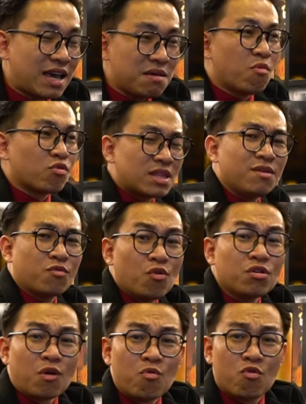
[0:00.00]
Cái mục tiêu
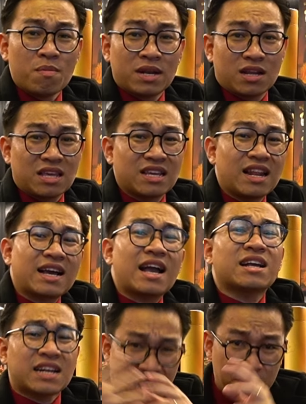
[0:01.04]
cuối cùng của mình là gì? Là
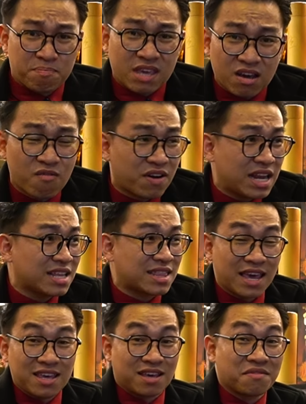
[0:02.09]
cắt đẹp chứ không phải là
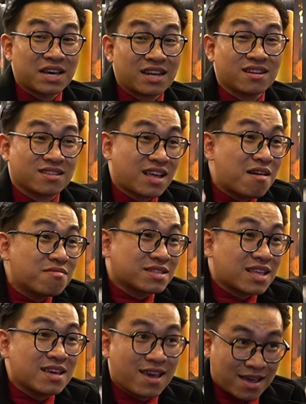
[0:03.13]
thể hiện với khách là tao là
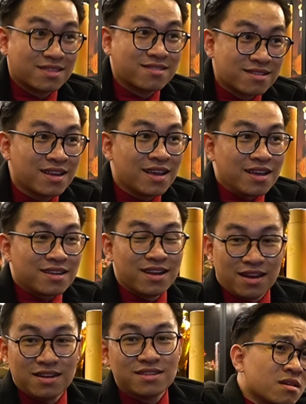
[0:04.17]
tay nghề
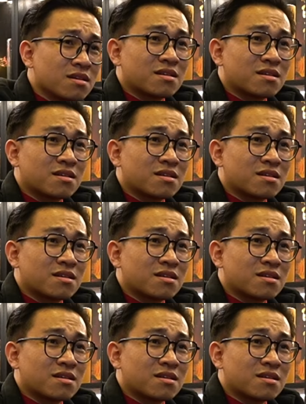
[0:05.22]
đỉnh.